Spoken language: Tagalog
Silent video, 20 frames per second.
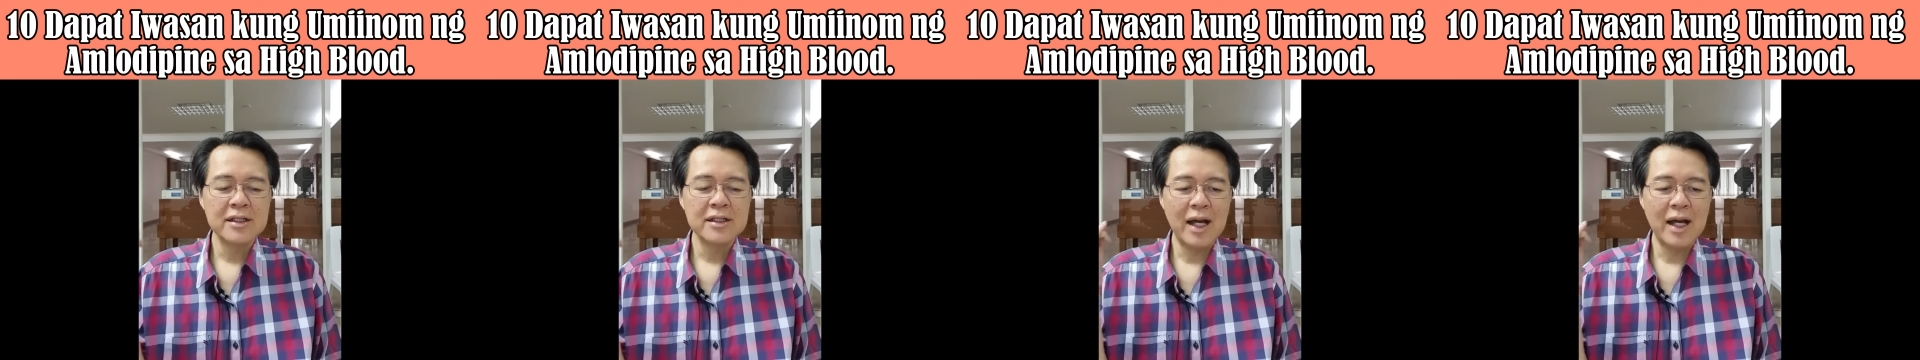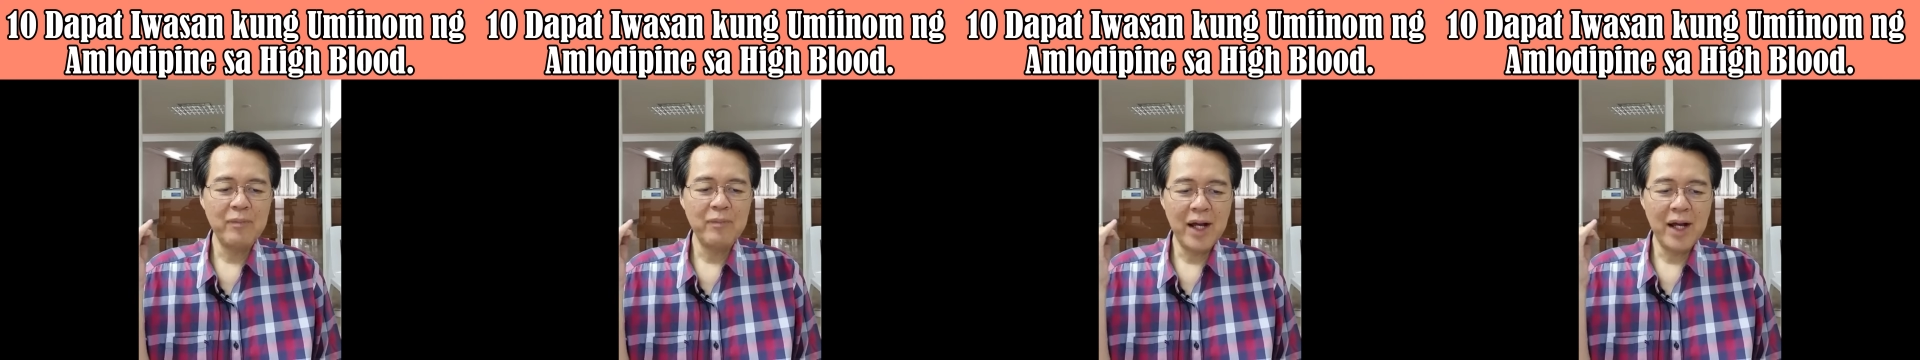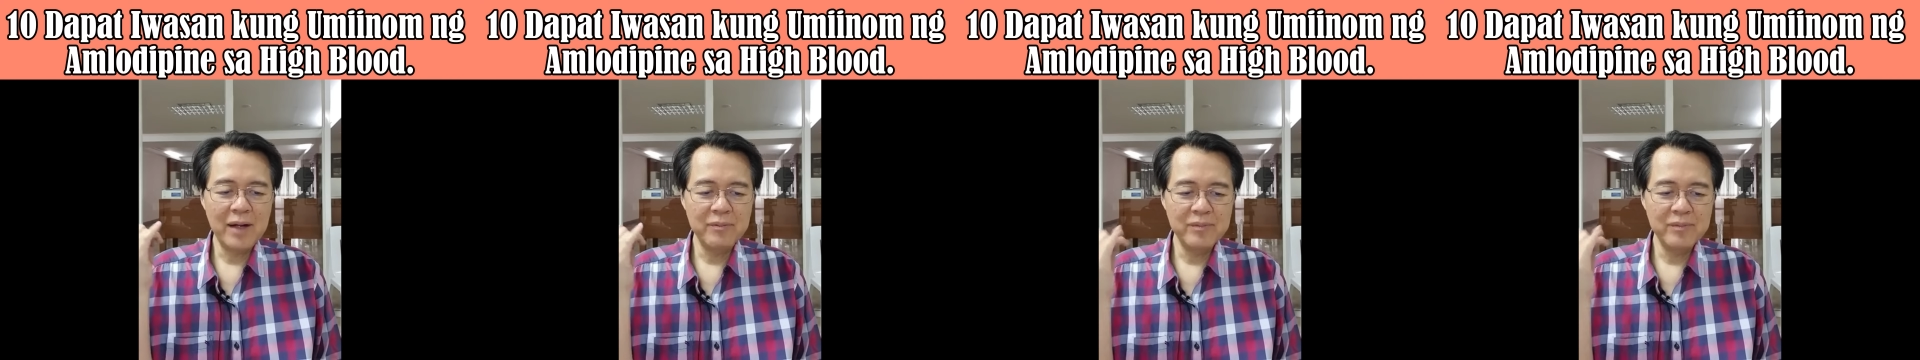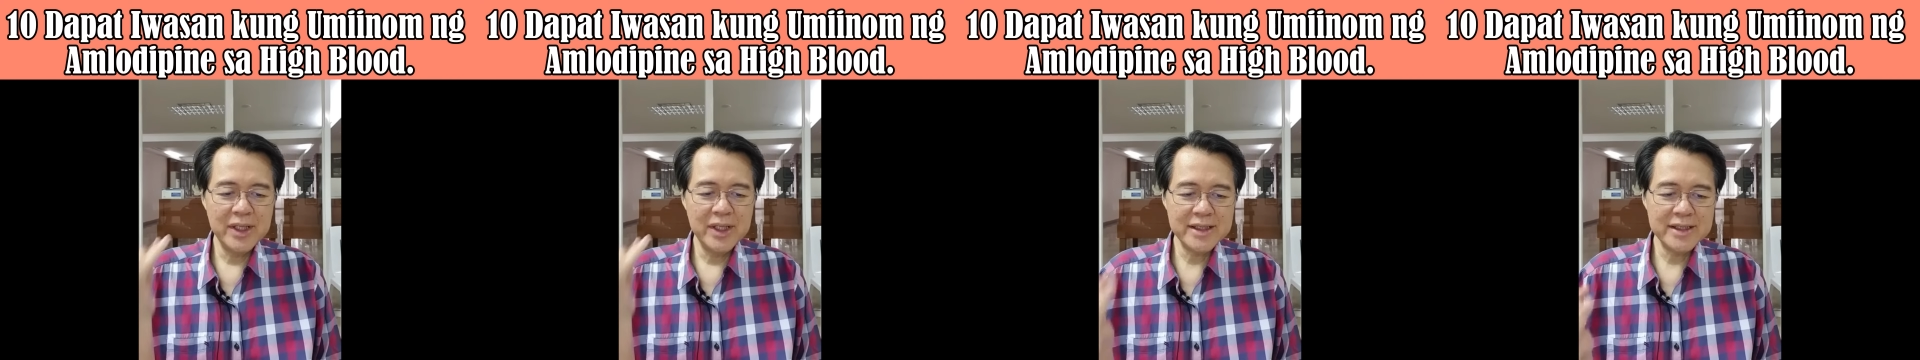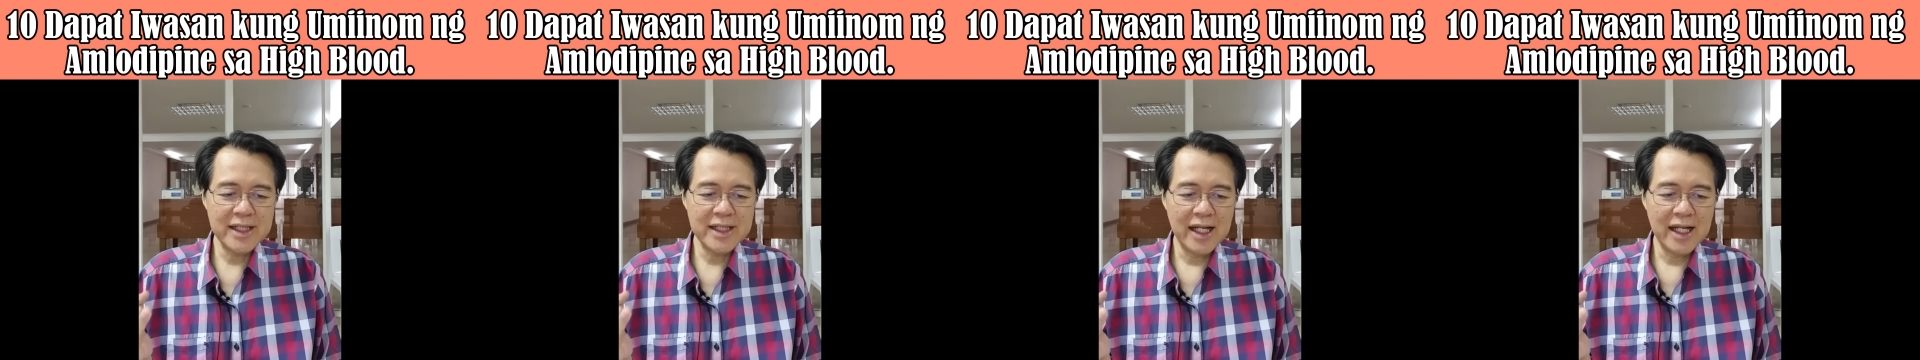
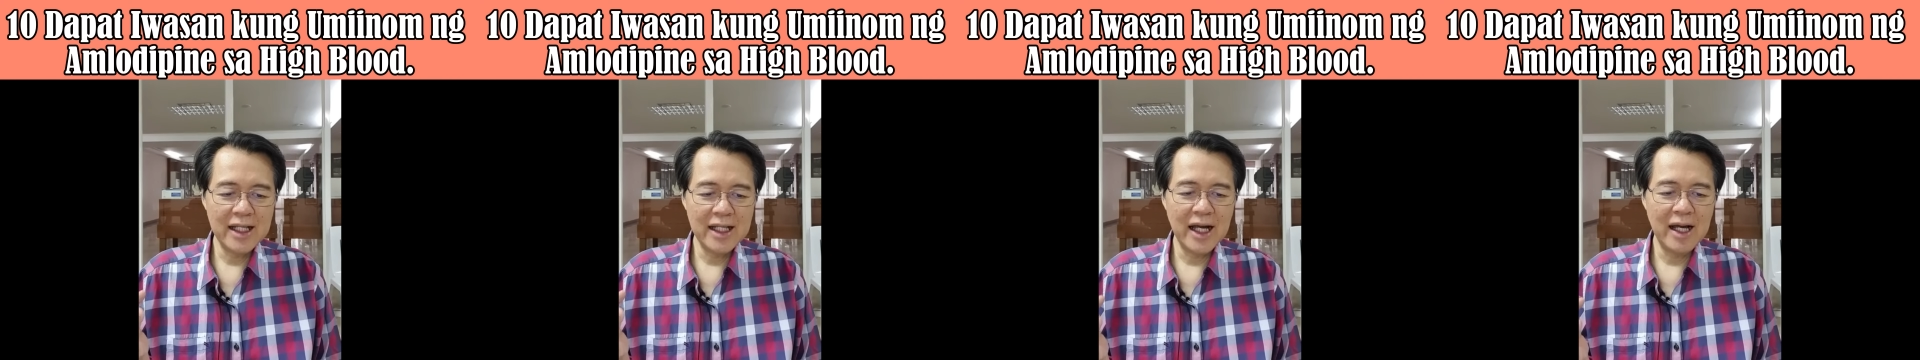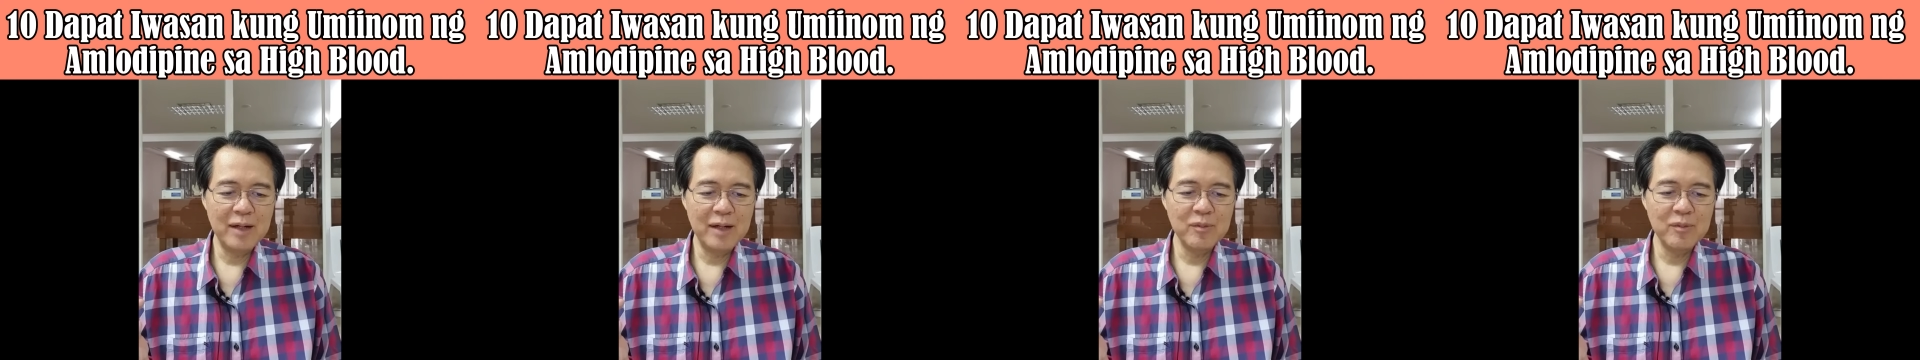napakabisa ng